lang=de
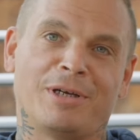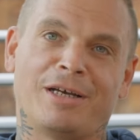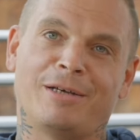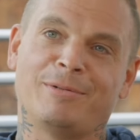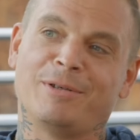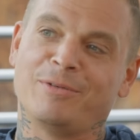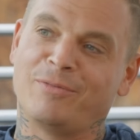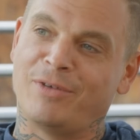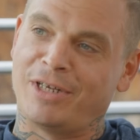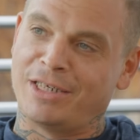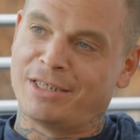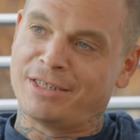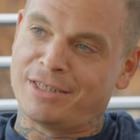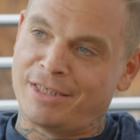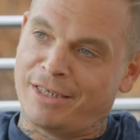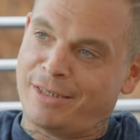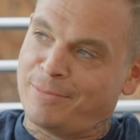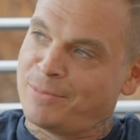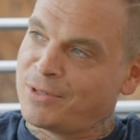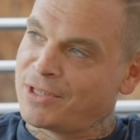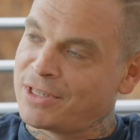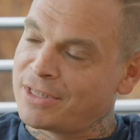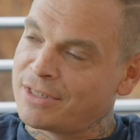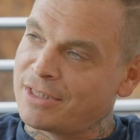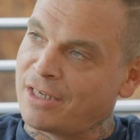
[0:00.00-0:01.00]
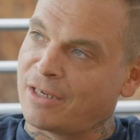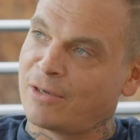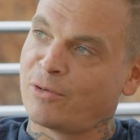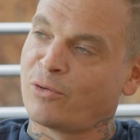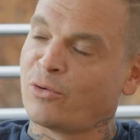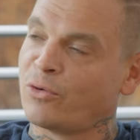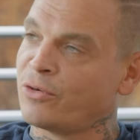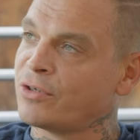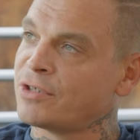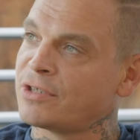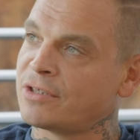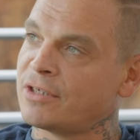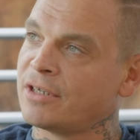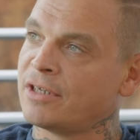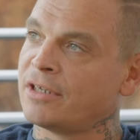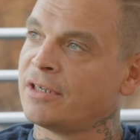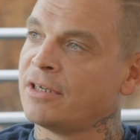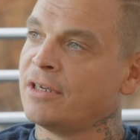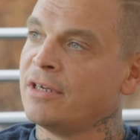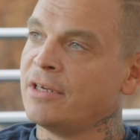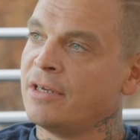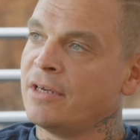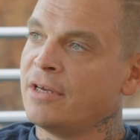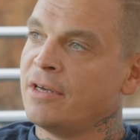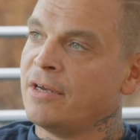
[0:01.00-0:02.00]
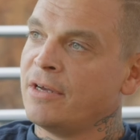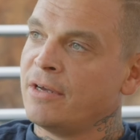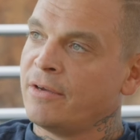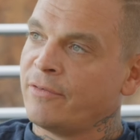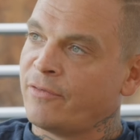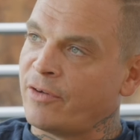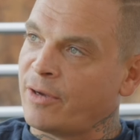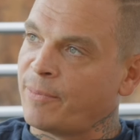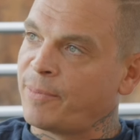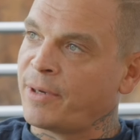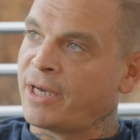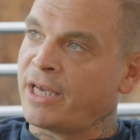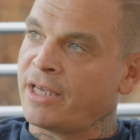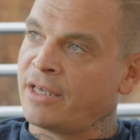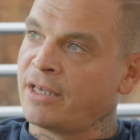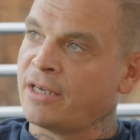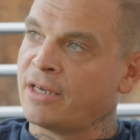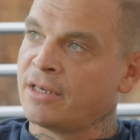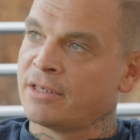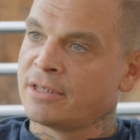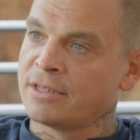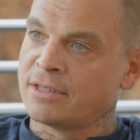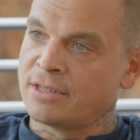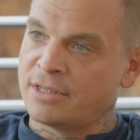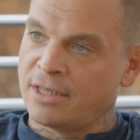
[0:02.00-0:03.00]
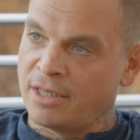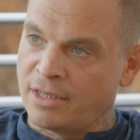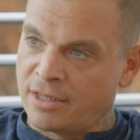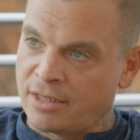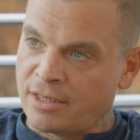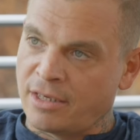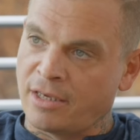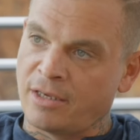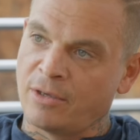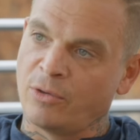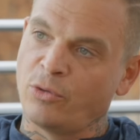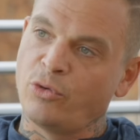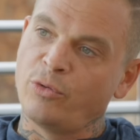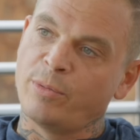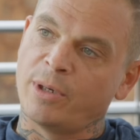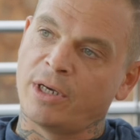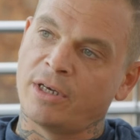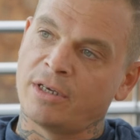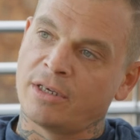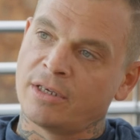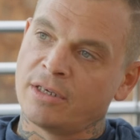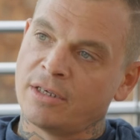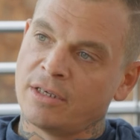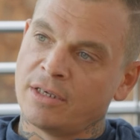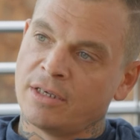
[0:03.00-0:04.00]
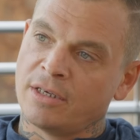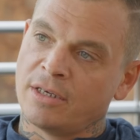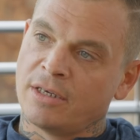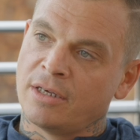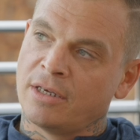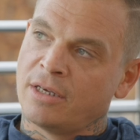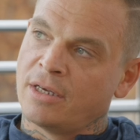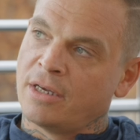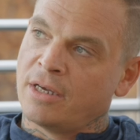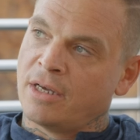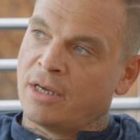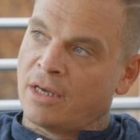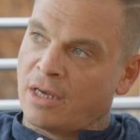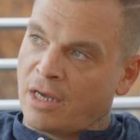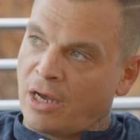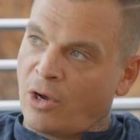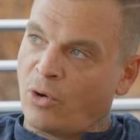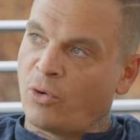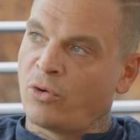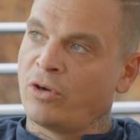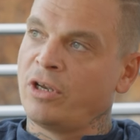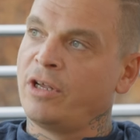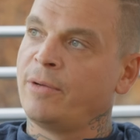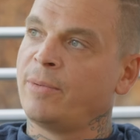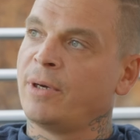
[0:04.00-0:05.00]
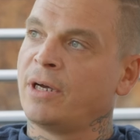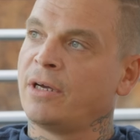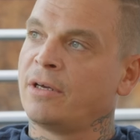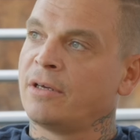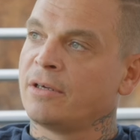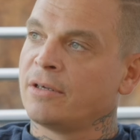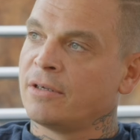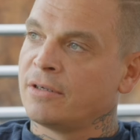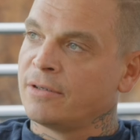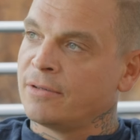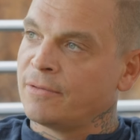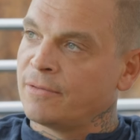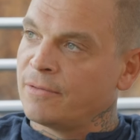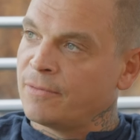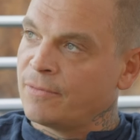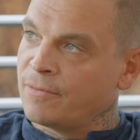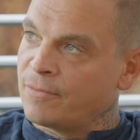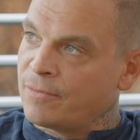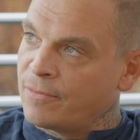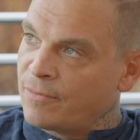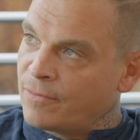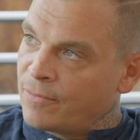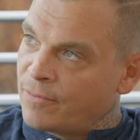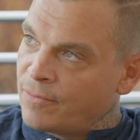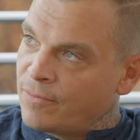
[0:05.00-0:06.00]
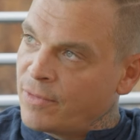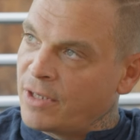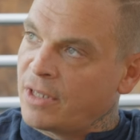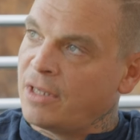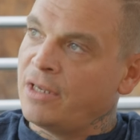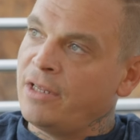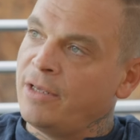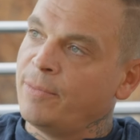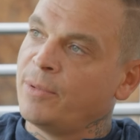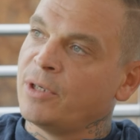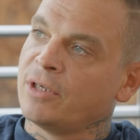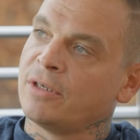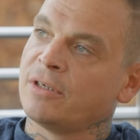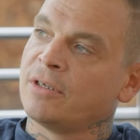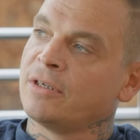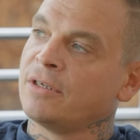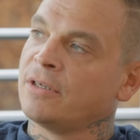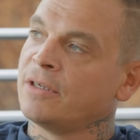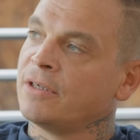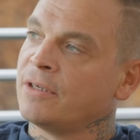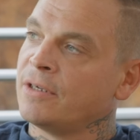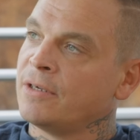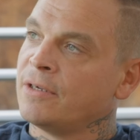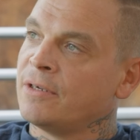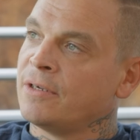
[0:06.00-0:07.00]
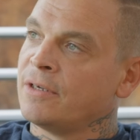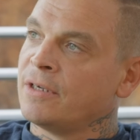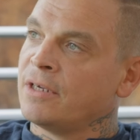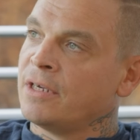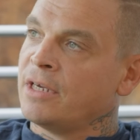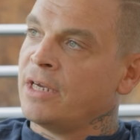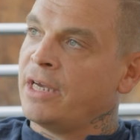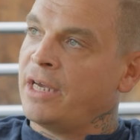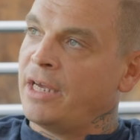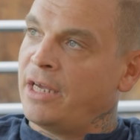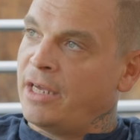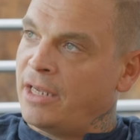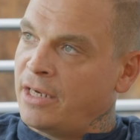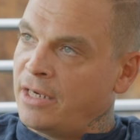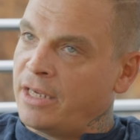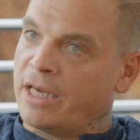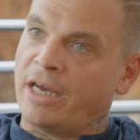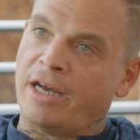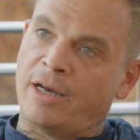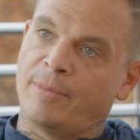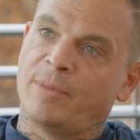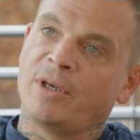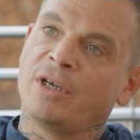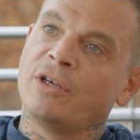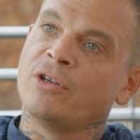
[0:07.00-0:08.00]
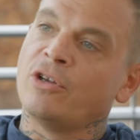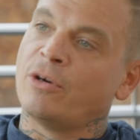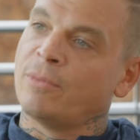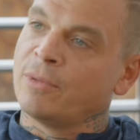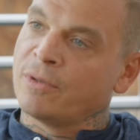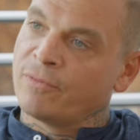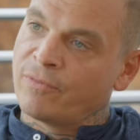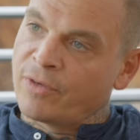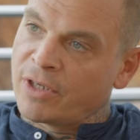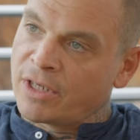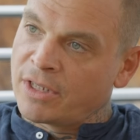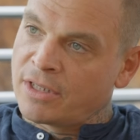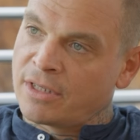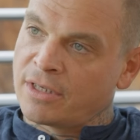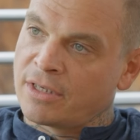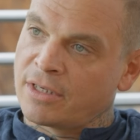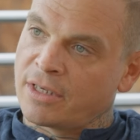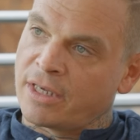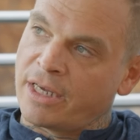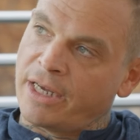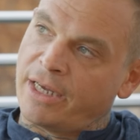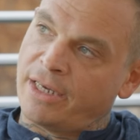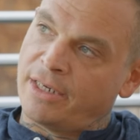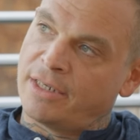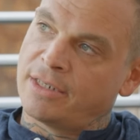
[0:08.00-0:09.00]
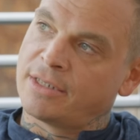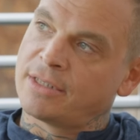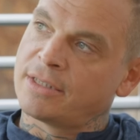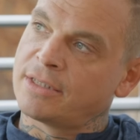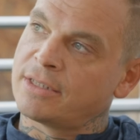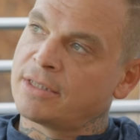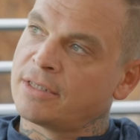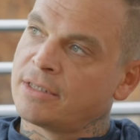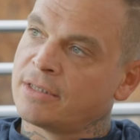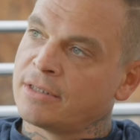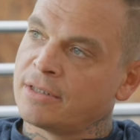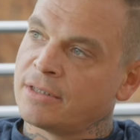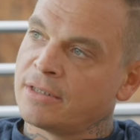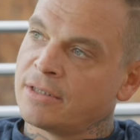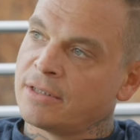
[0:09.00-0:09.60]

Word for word: habe, weil selbst der größte Verbrecher sich gegenüber auch lieber mit Liebe in die Arme genommen wird, als